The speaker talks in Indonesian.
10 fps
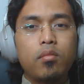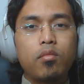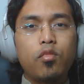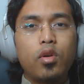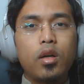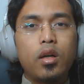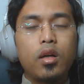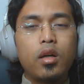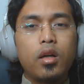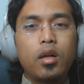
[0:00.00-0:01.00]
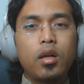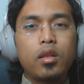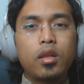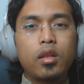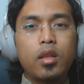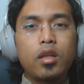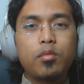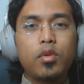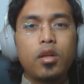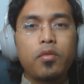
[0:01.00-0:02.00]
buat kita
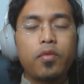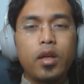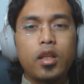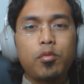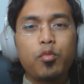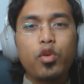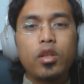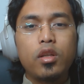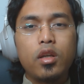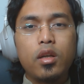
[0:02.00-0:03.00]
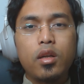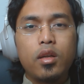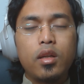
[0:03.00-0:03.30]
sebenarnya fair, tapi buat dia